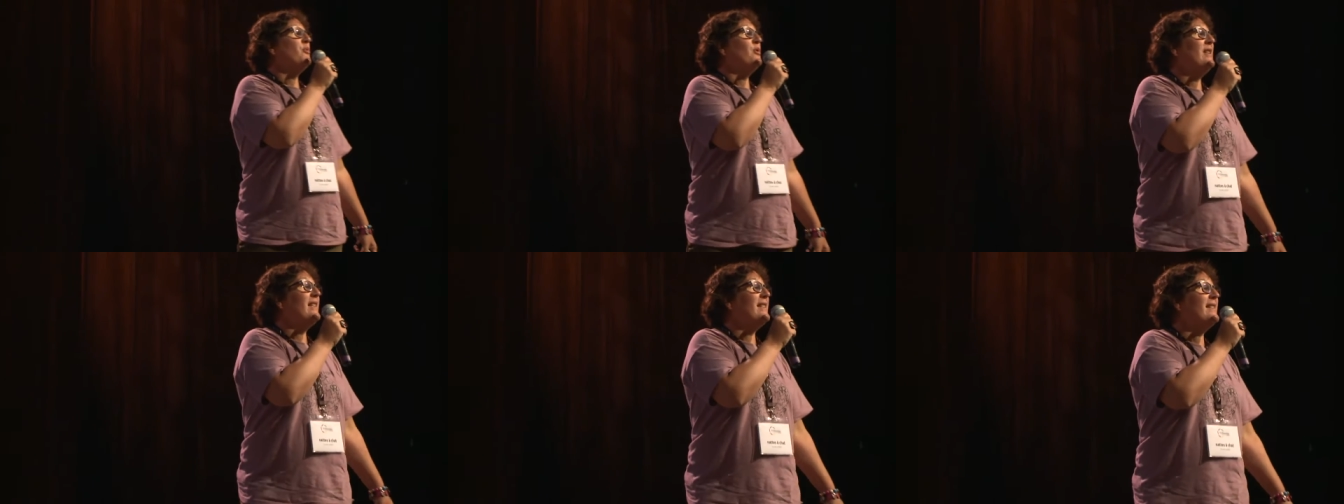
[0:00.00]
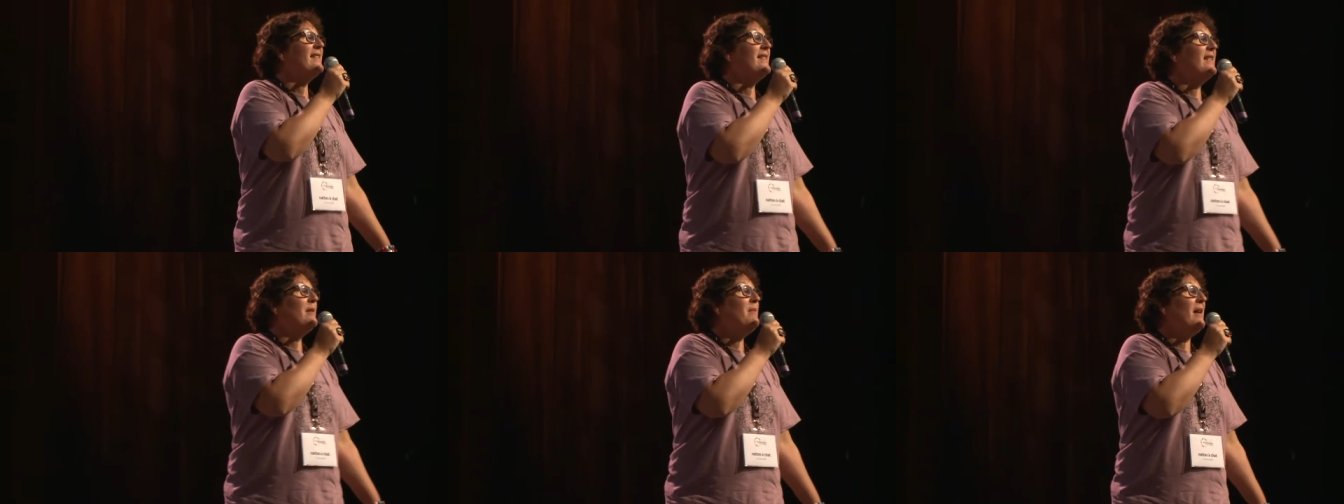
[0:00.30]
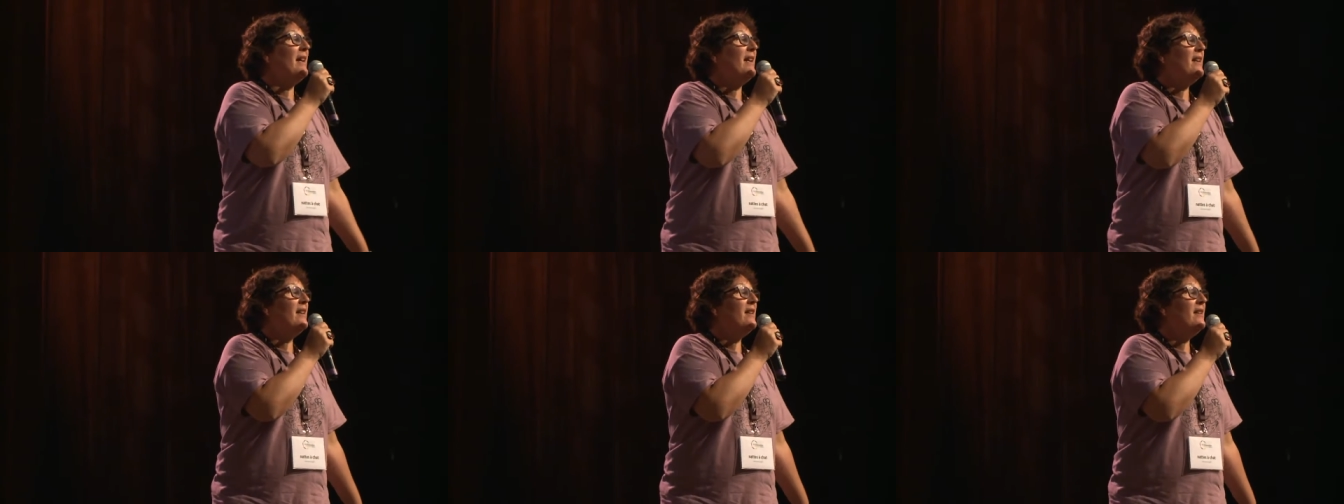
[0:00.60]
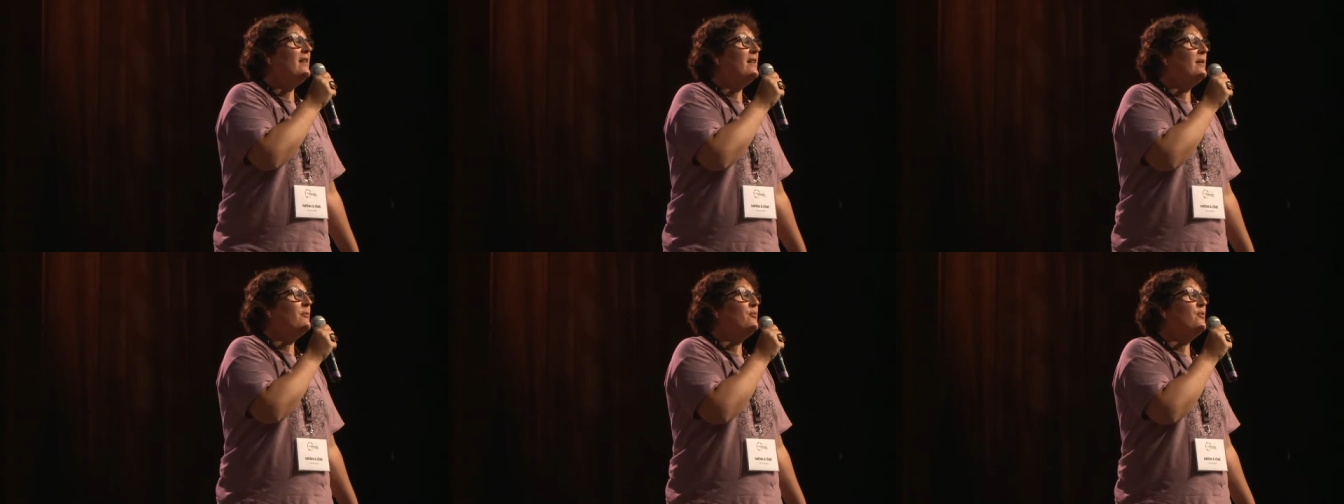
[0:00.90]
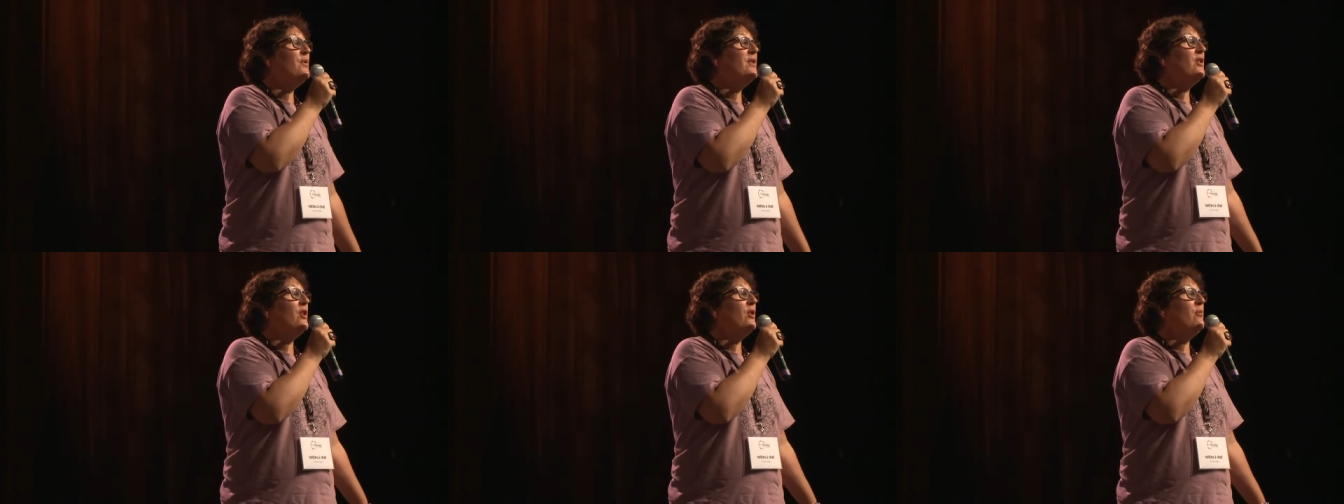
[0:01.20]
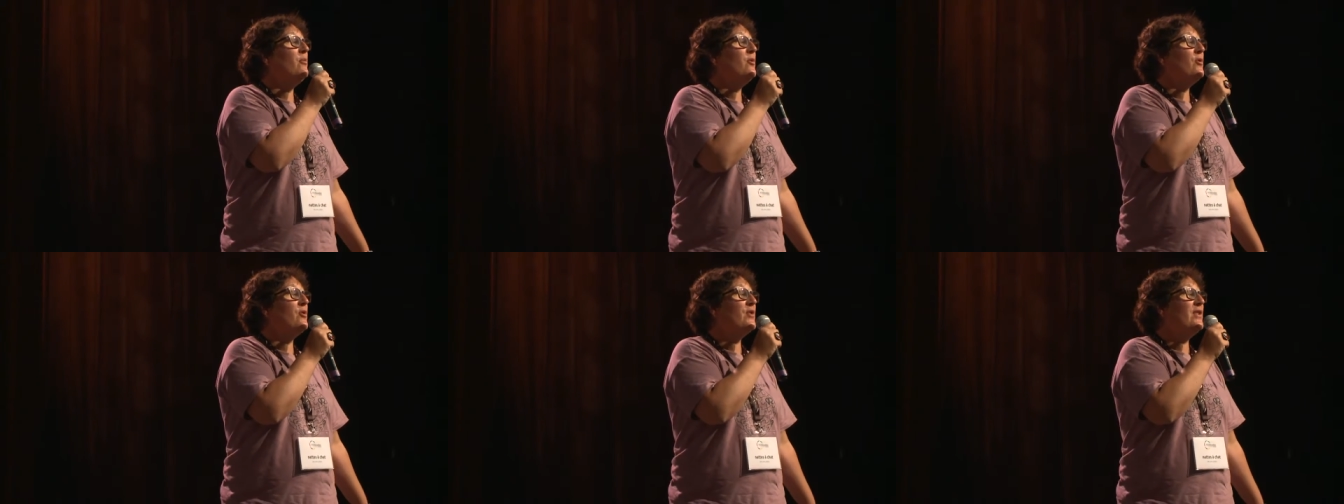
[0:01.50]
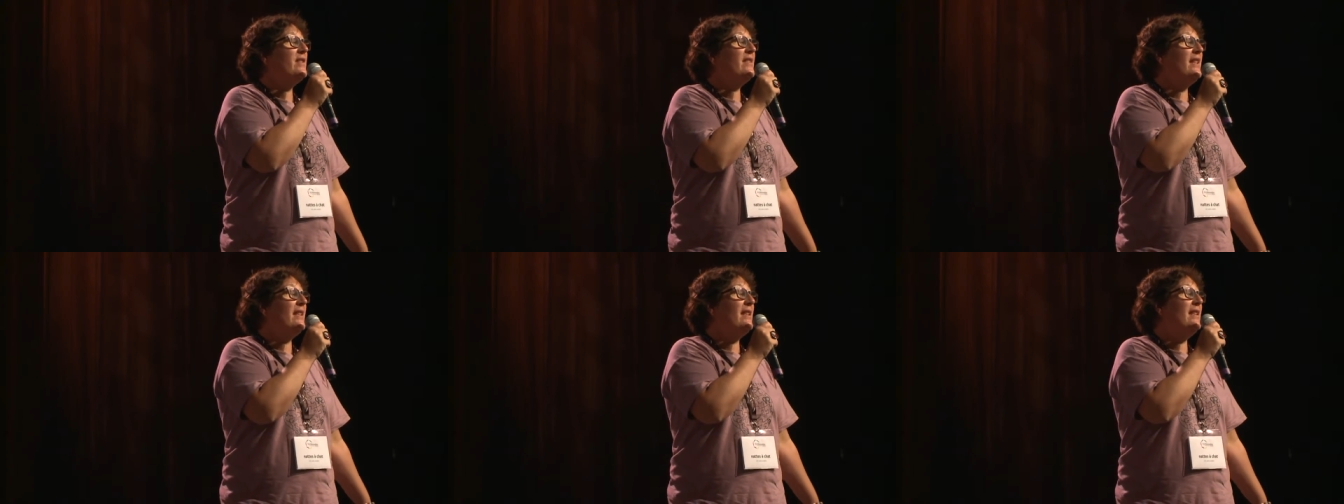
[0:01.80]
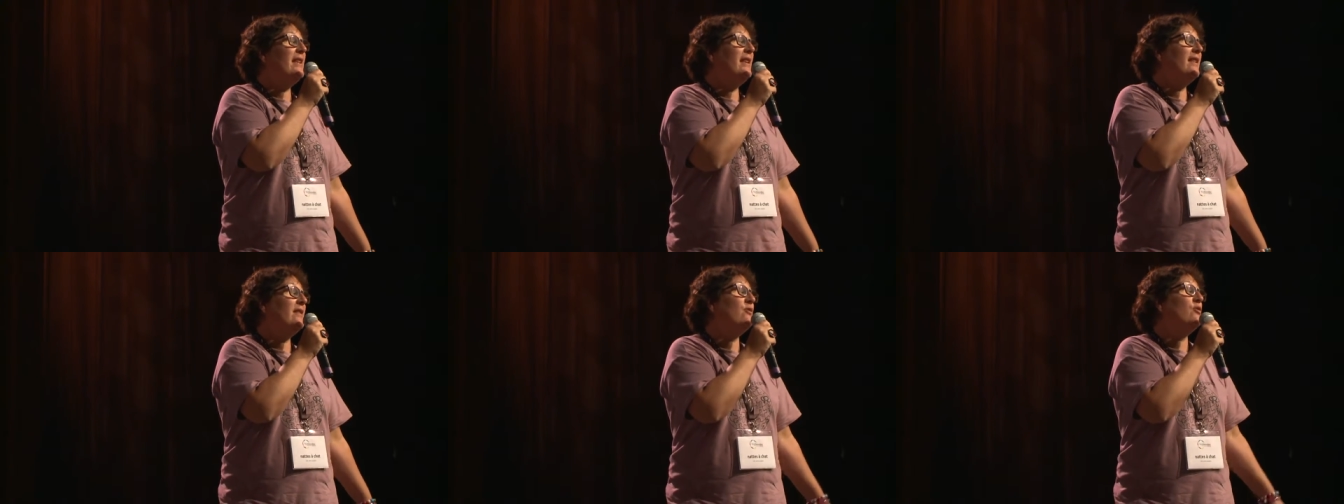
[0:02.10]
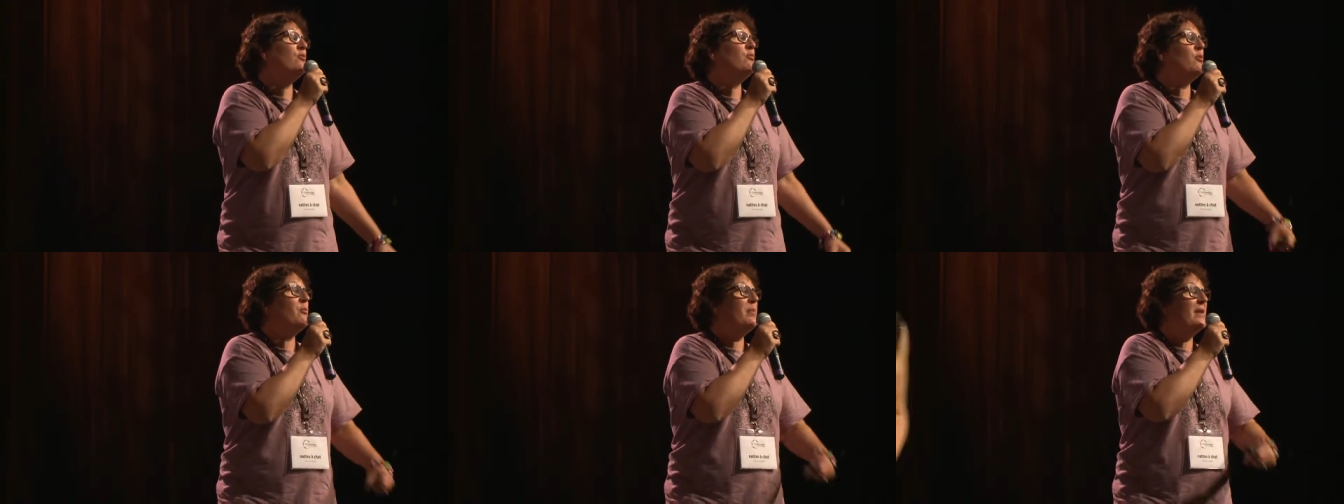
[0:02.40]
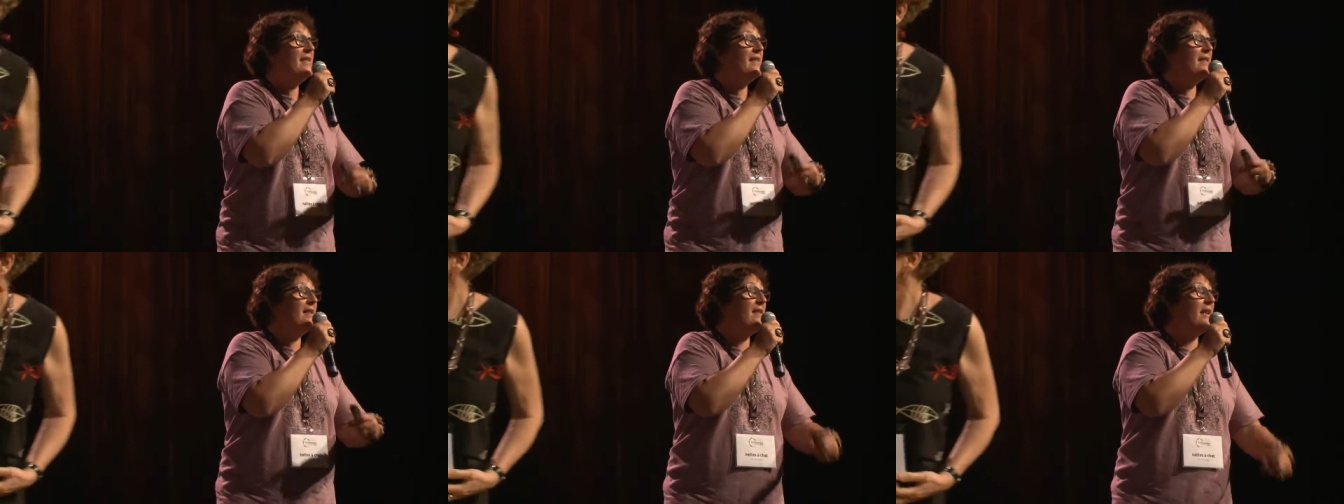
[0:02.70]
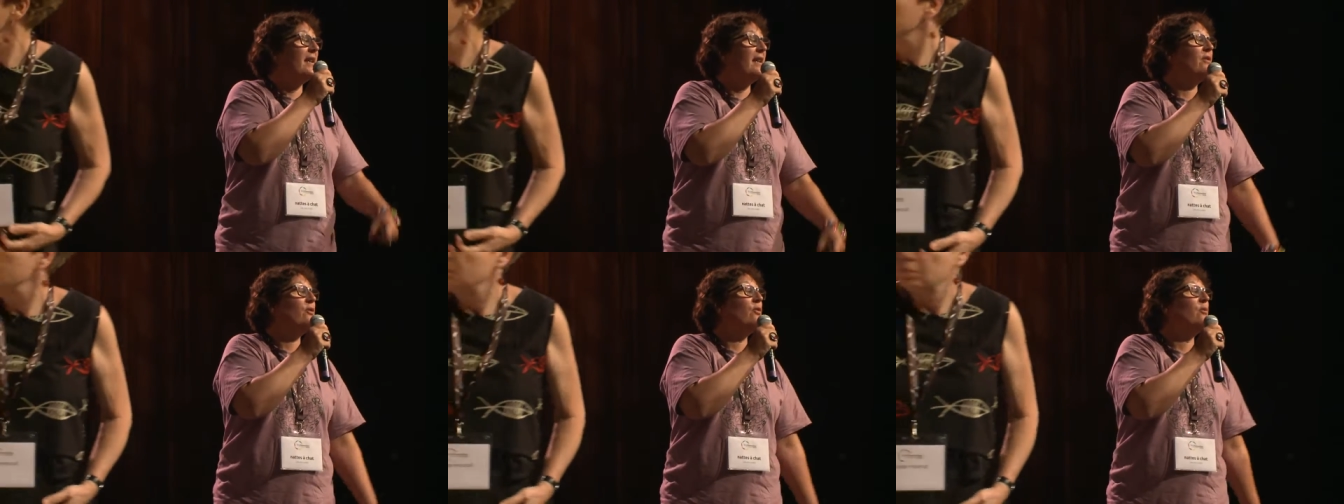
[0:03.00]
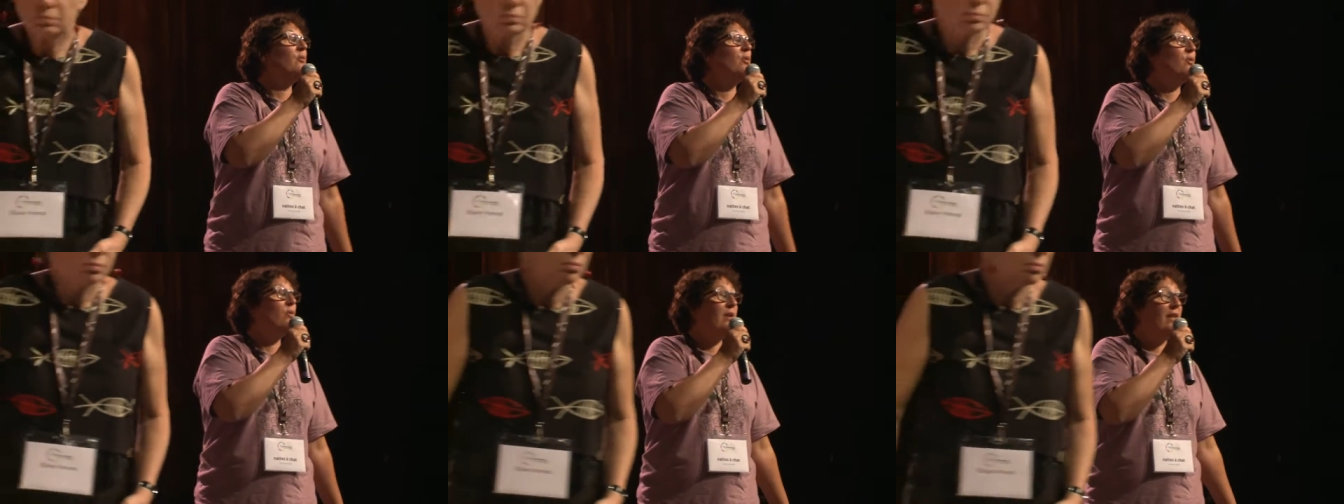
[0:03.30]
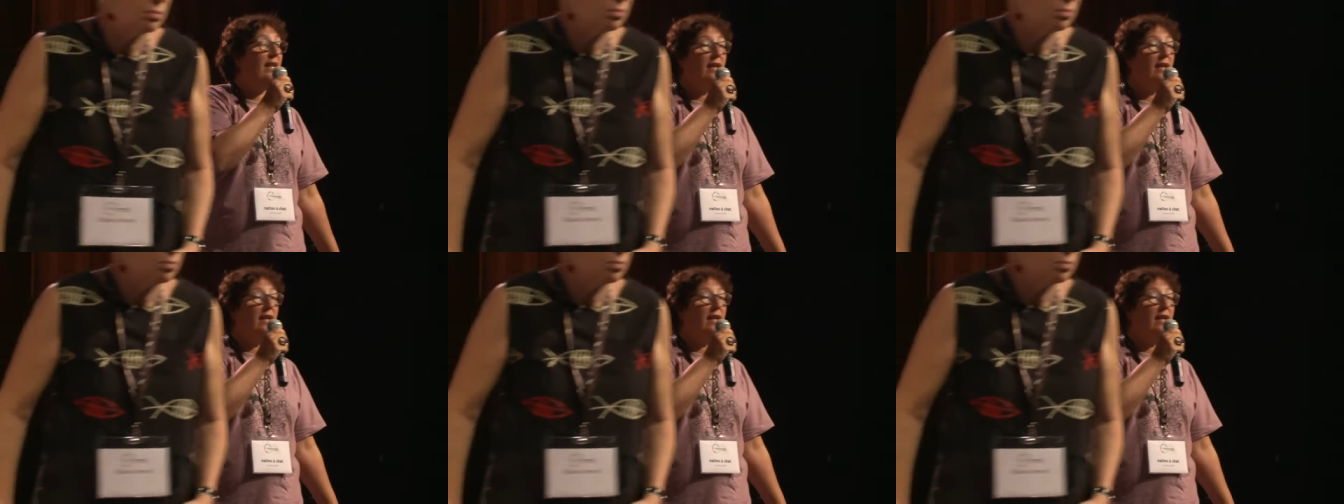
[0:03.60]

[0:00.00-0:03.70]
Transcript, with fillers: peux laisser Marin et puis comme euh, j'ai des liens, tu peux passer directement aux